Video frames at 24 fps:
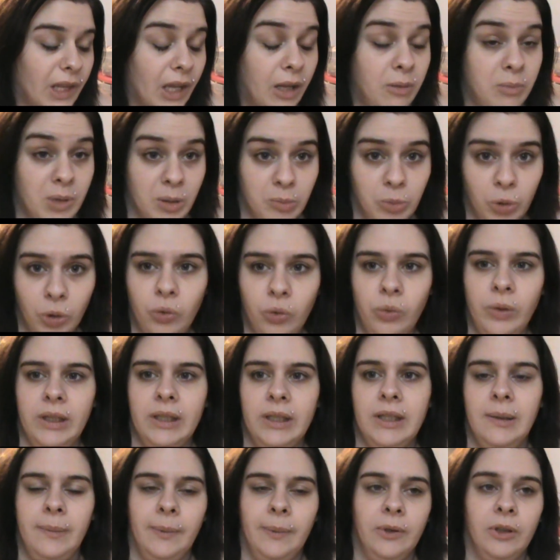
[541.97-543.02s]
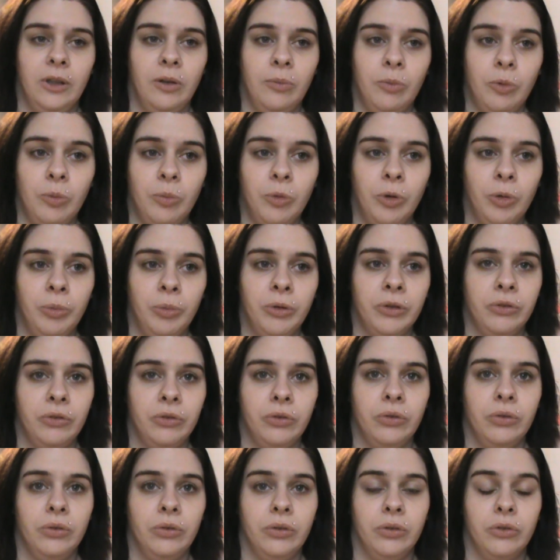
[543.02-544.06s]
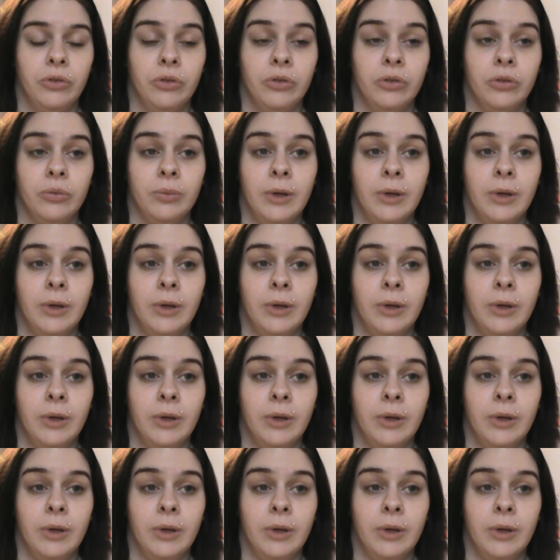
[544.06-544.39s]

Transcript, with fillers: il m'a beaucoup aidé pendant un moment parce que euh,